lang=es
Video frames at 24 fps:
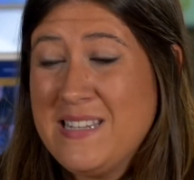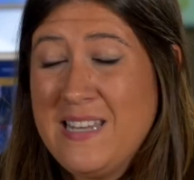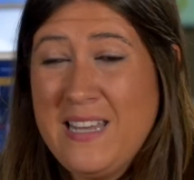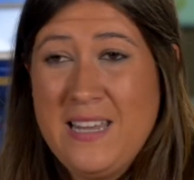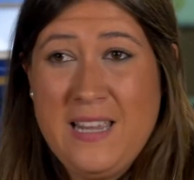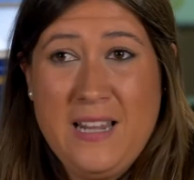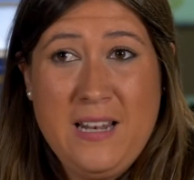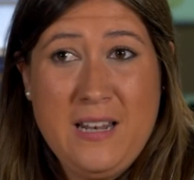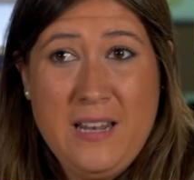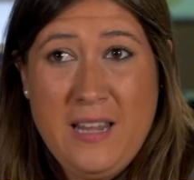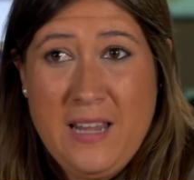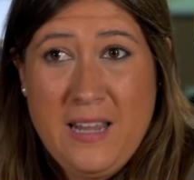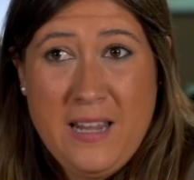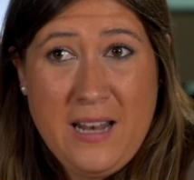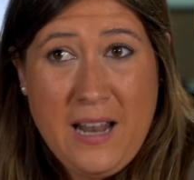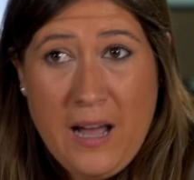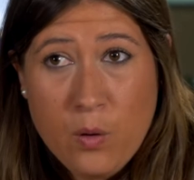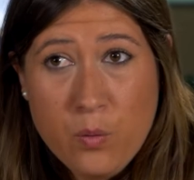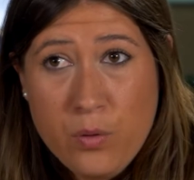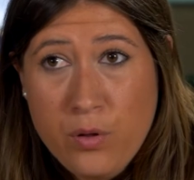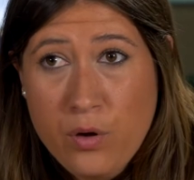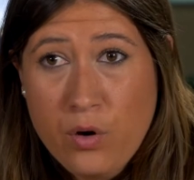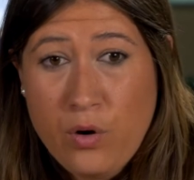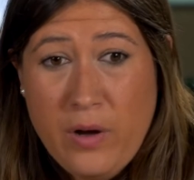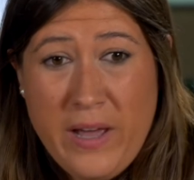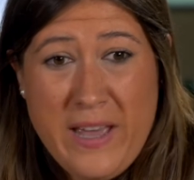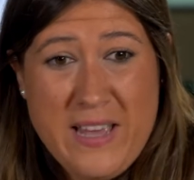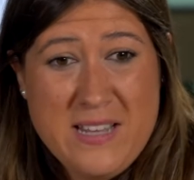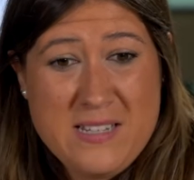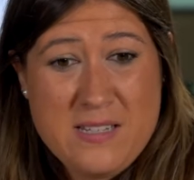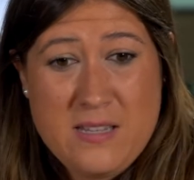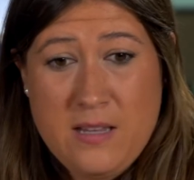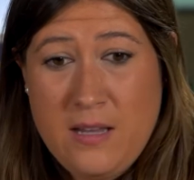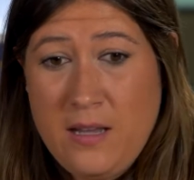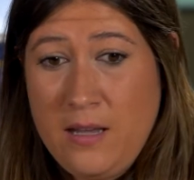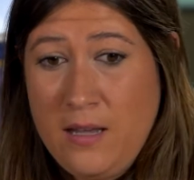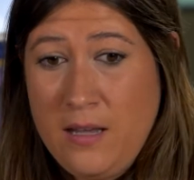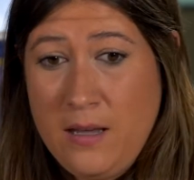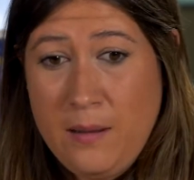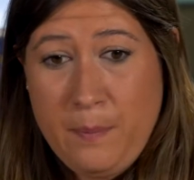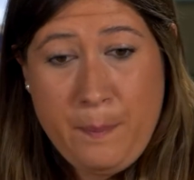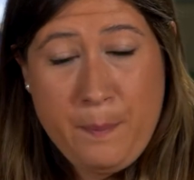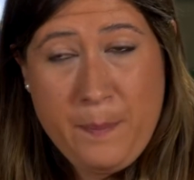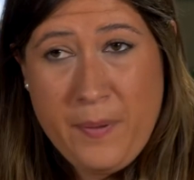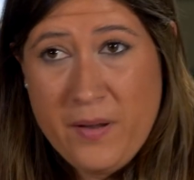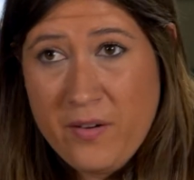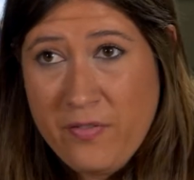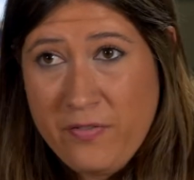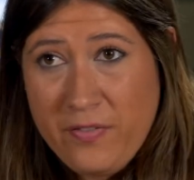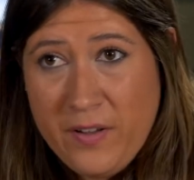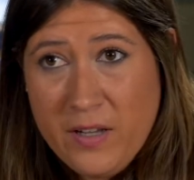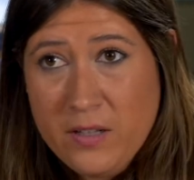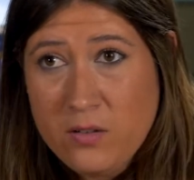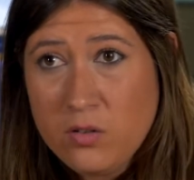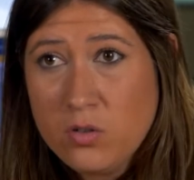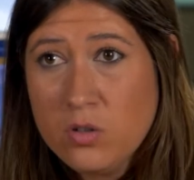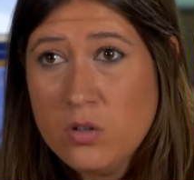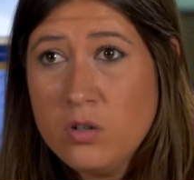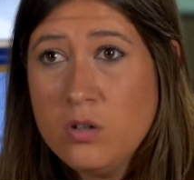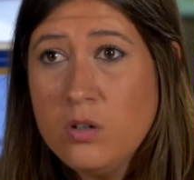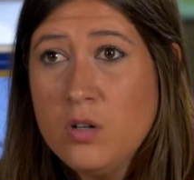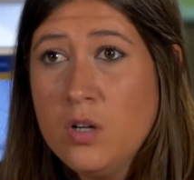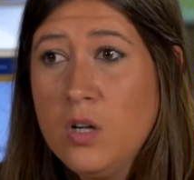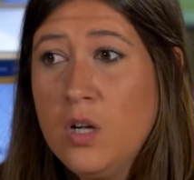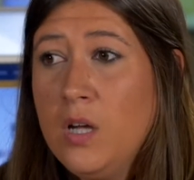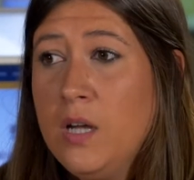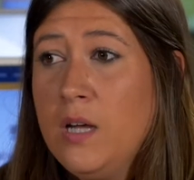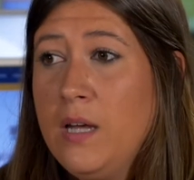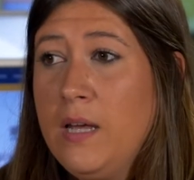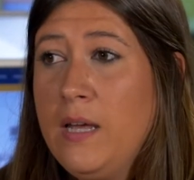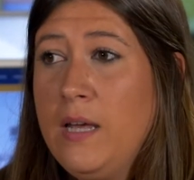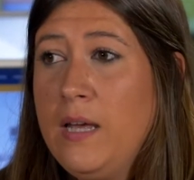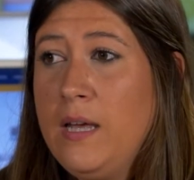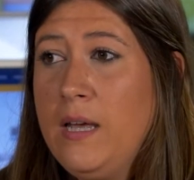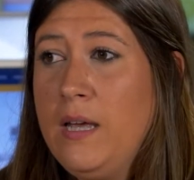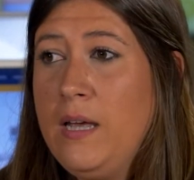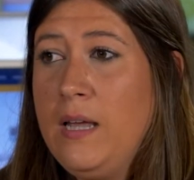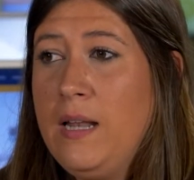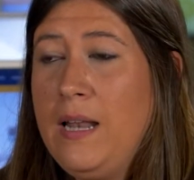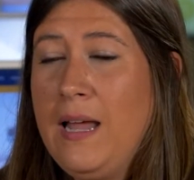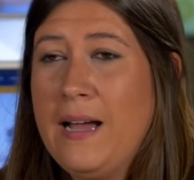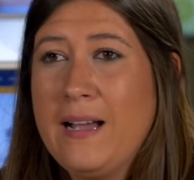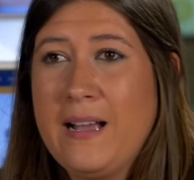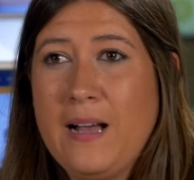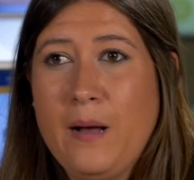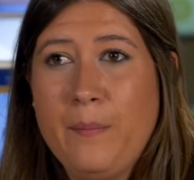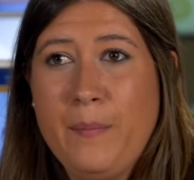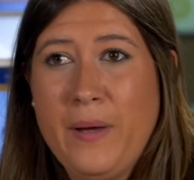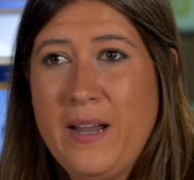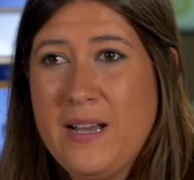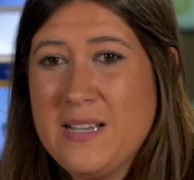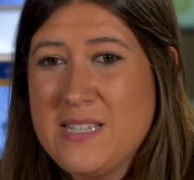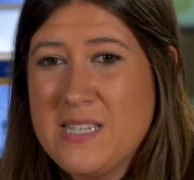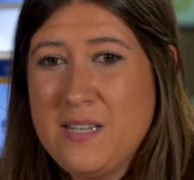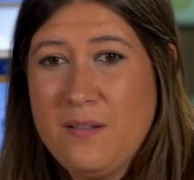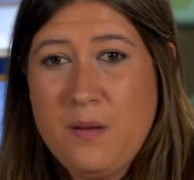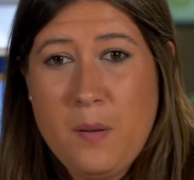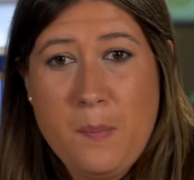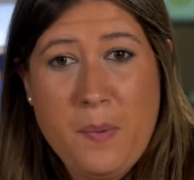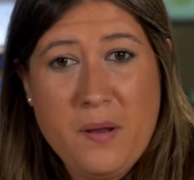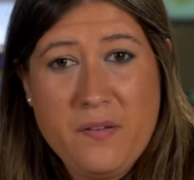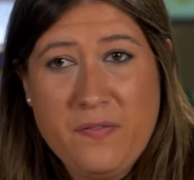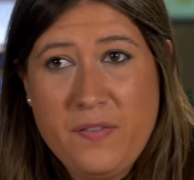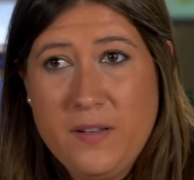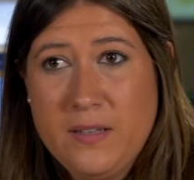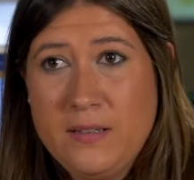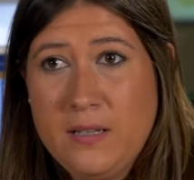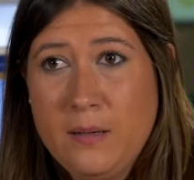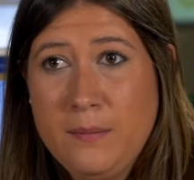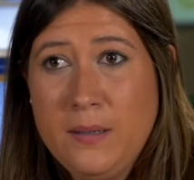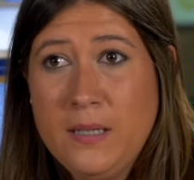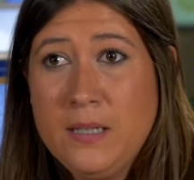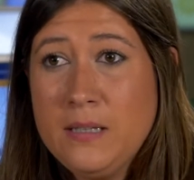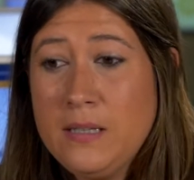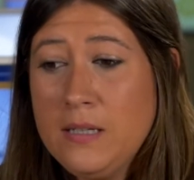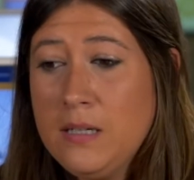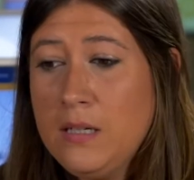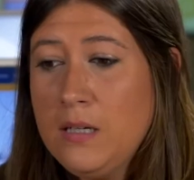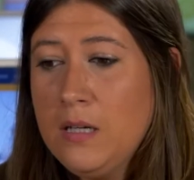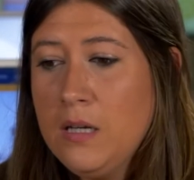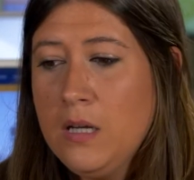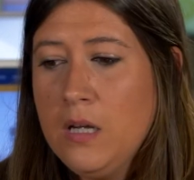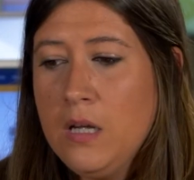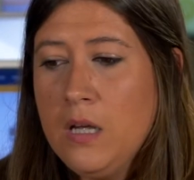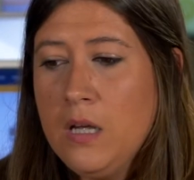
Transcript: el, audio es eh, perfecto, eh, la cámara se ve perfectamente